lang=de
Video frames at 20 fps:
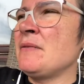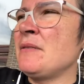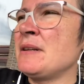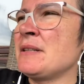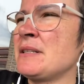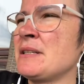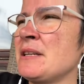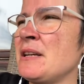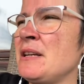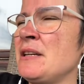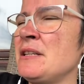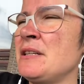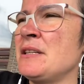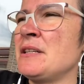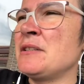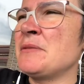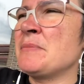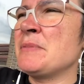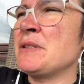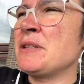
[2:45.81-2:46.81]
was ich
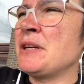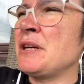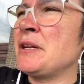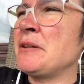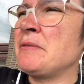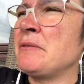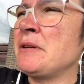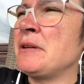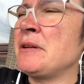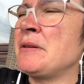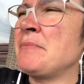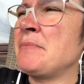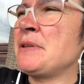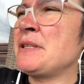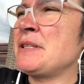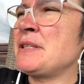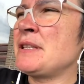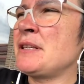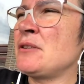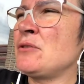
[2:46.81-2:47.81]
allerdings mit ein äh,
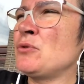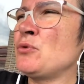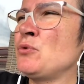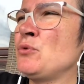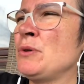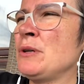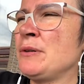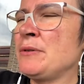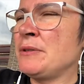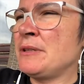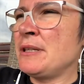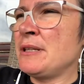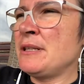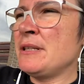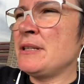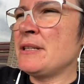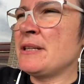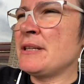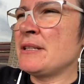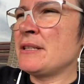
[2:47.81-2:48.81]
bisschen Ruhe und
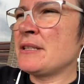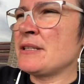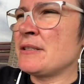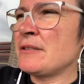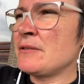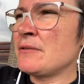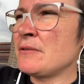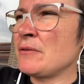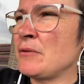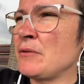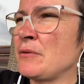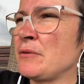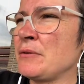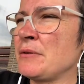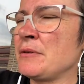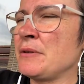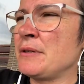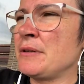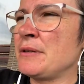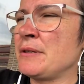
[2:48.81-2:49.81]
Hinsetzen
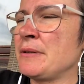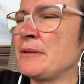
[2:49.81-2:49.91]
und